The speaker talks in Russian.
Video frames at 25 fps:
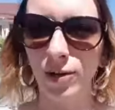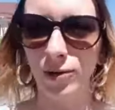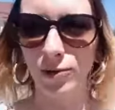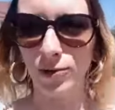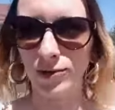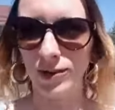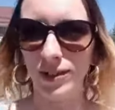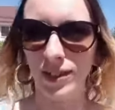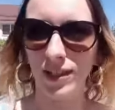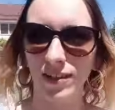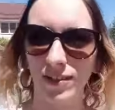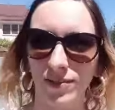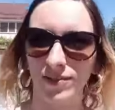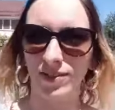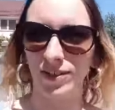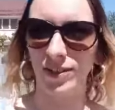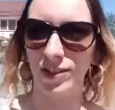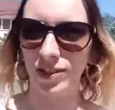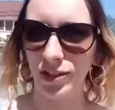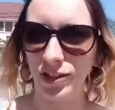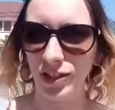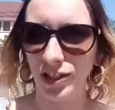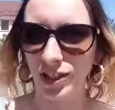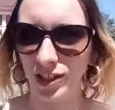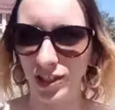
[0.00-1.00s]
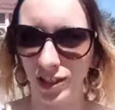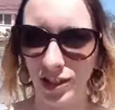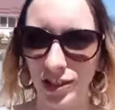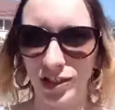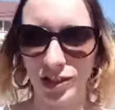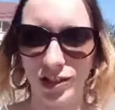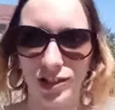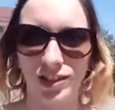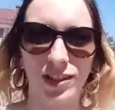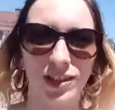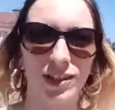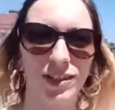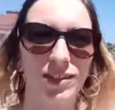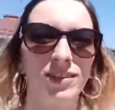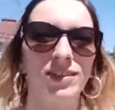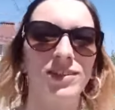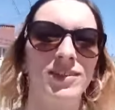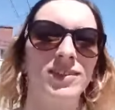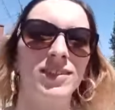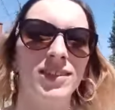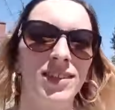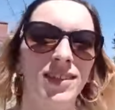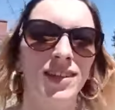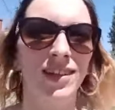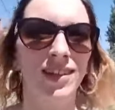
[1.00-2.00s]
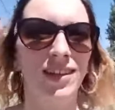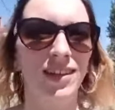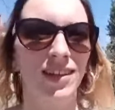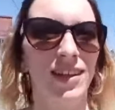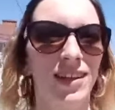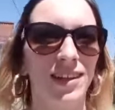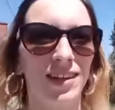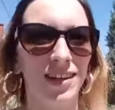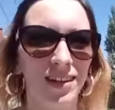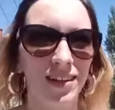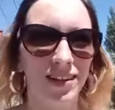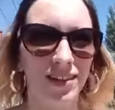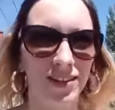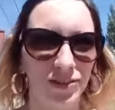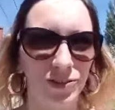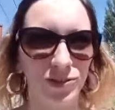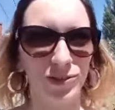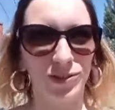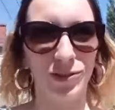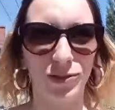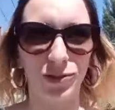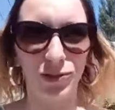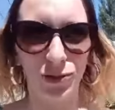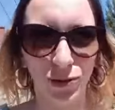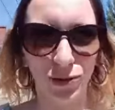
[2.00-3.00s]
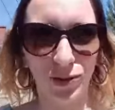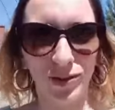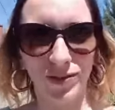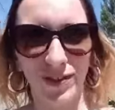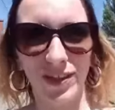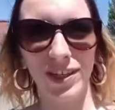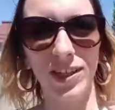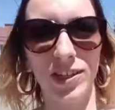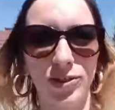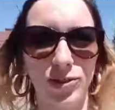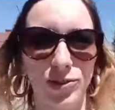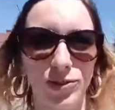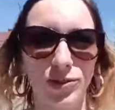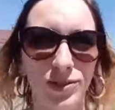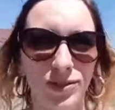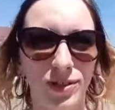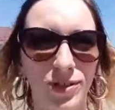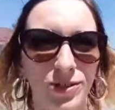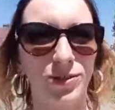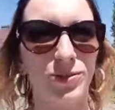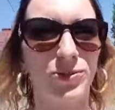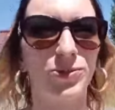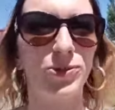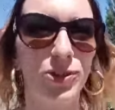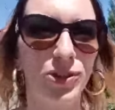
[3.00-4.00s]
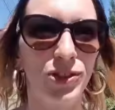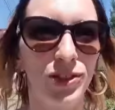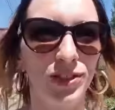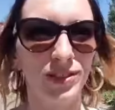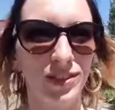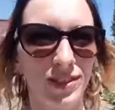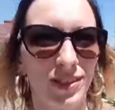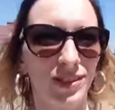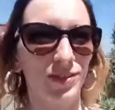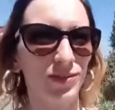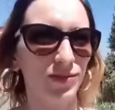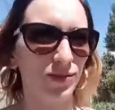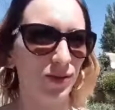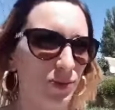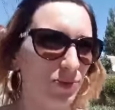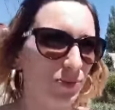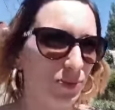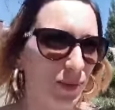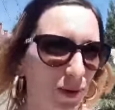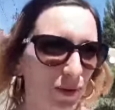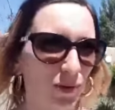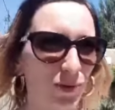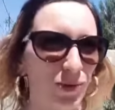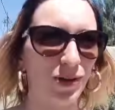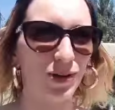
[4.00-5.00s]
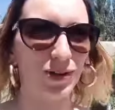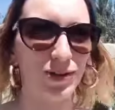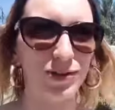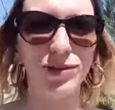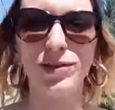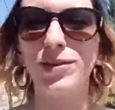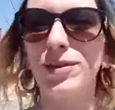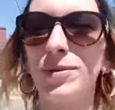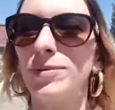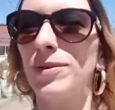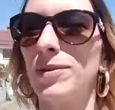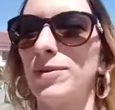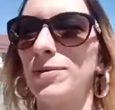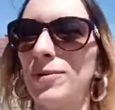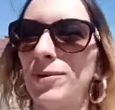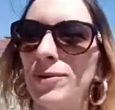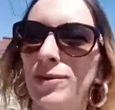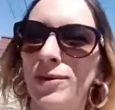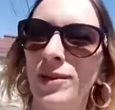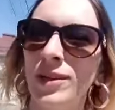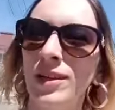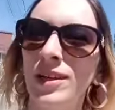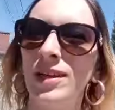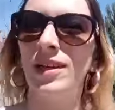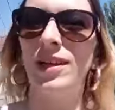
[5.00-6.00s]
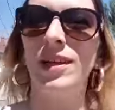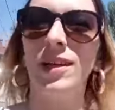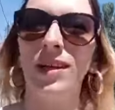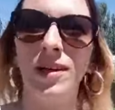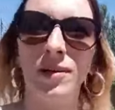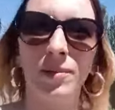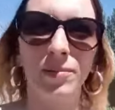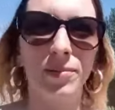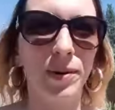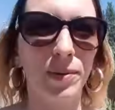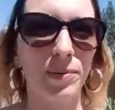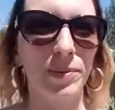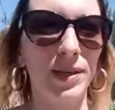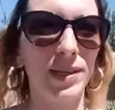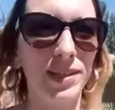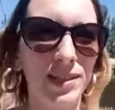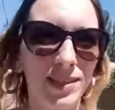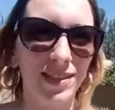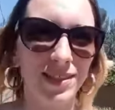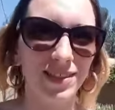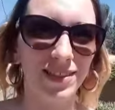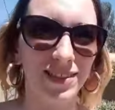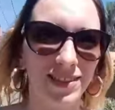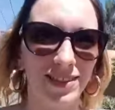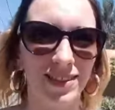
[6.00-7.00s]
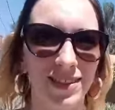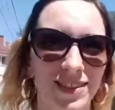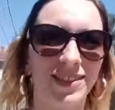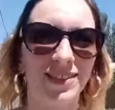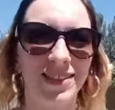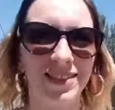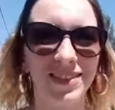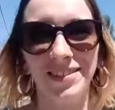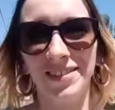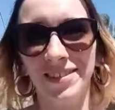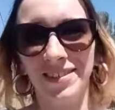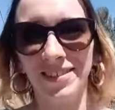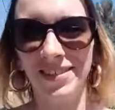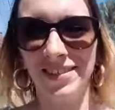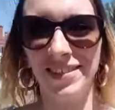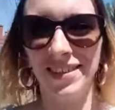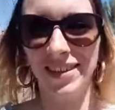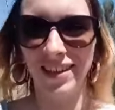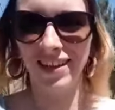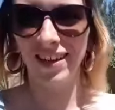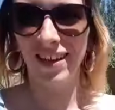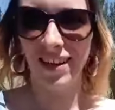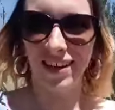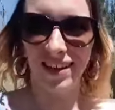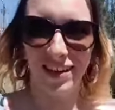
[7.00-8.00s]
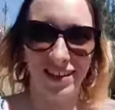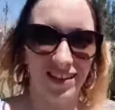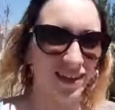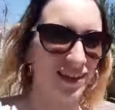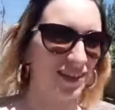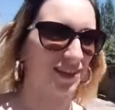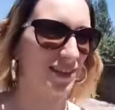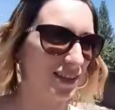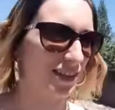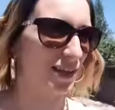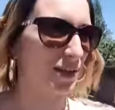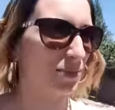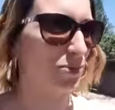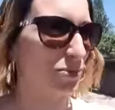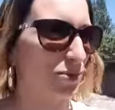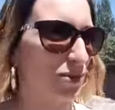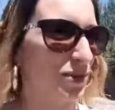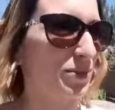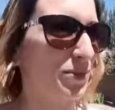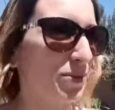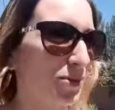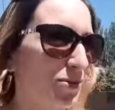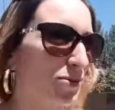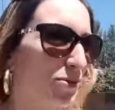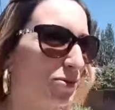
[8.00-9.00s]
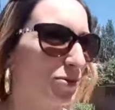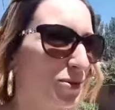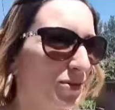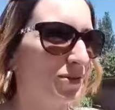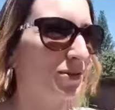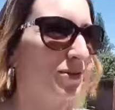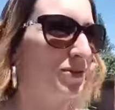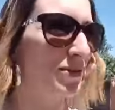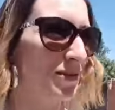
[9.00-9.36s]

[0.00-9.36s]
Людей видишь, конечно, э, чувствуешь, что соскучился, ну вот по городу самому, по местности. Как-то как будто мы тут,